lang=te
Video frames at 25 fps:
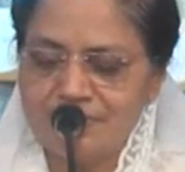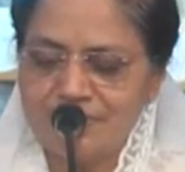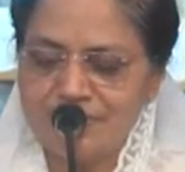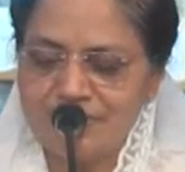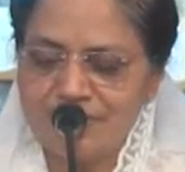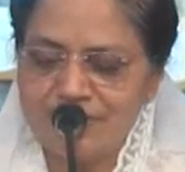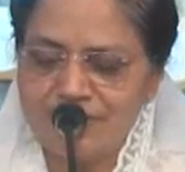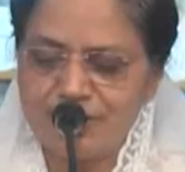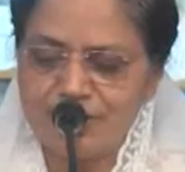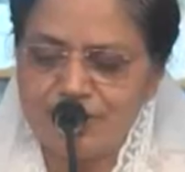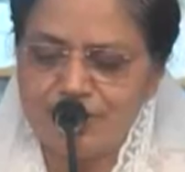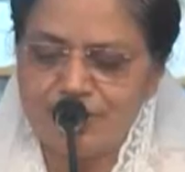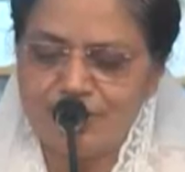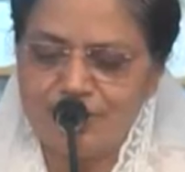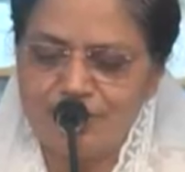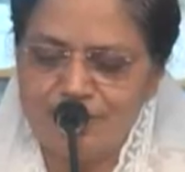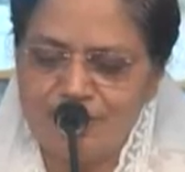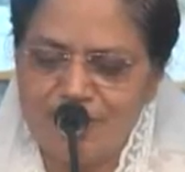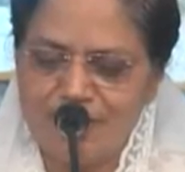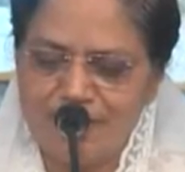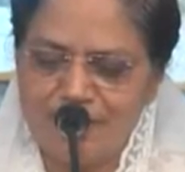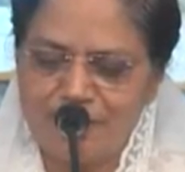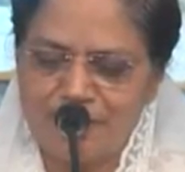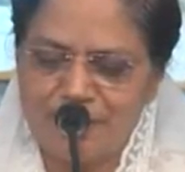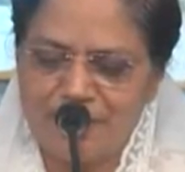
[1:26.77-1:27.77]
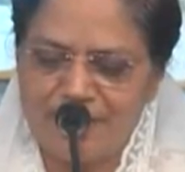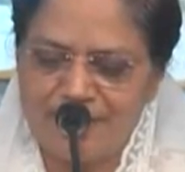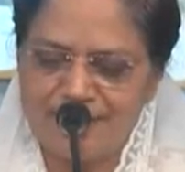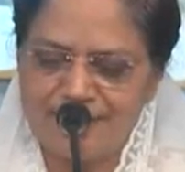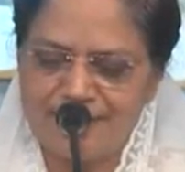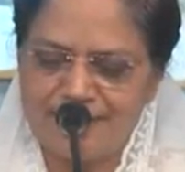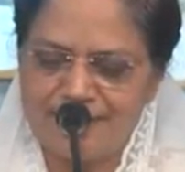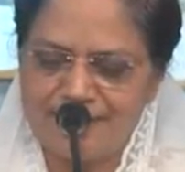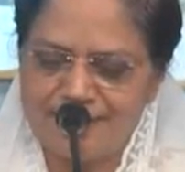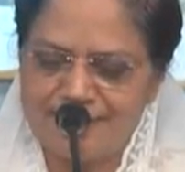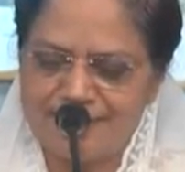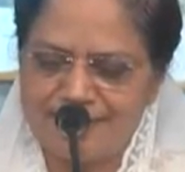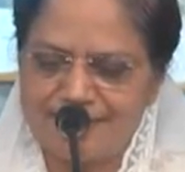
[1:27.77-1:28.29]
తీసుకోను అని
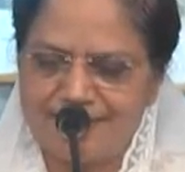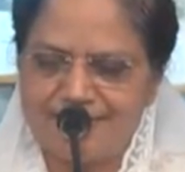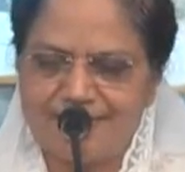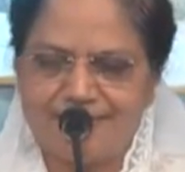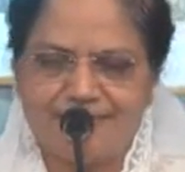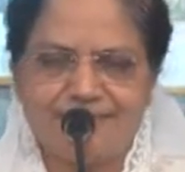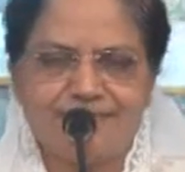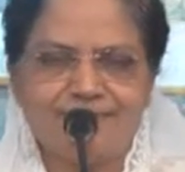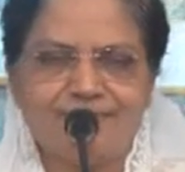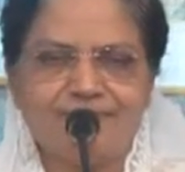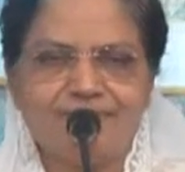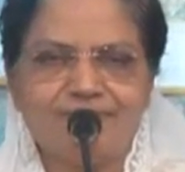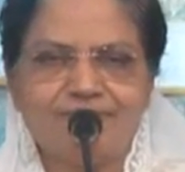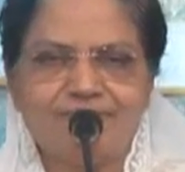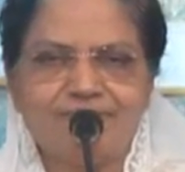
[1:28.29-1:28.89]
ప్రార్థన చేశాను